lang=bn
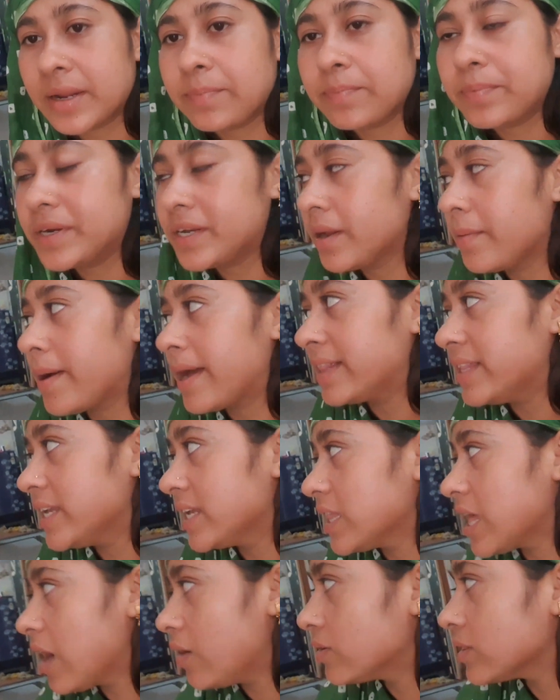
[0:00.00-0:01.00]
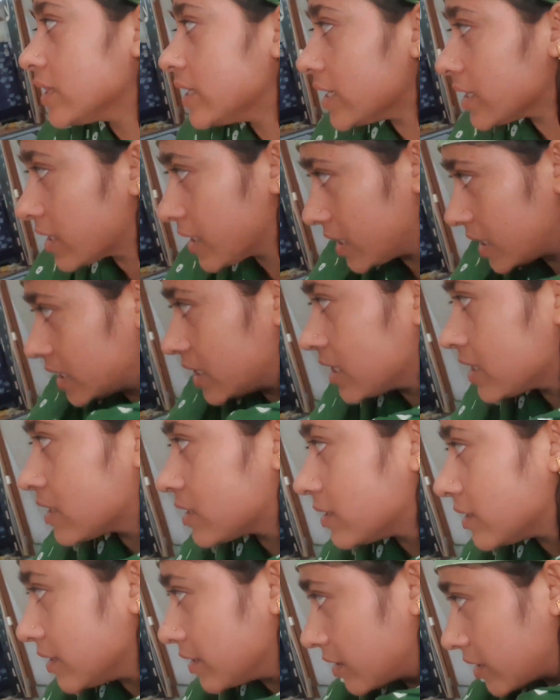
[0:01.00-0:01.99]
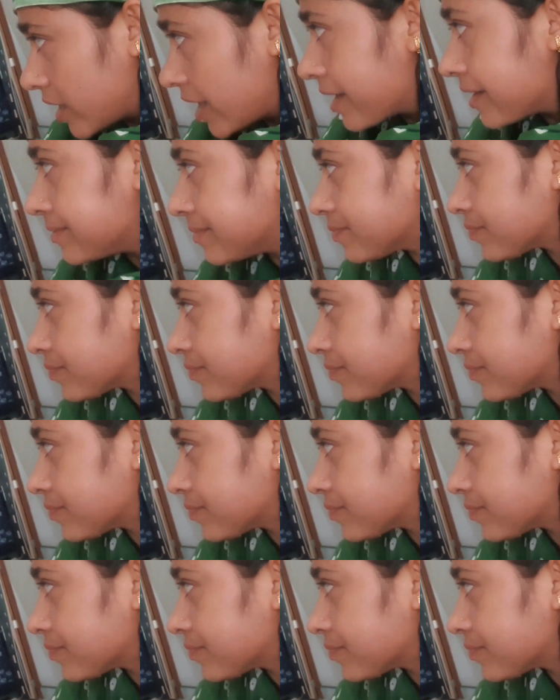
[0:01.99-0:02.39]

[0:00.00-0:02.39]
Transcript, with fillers: এটা পিঠে বাঁধিয়ে দাও দিচ্ছি দিচ্ছি না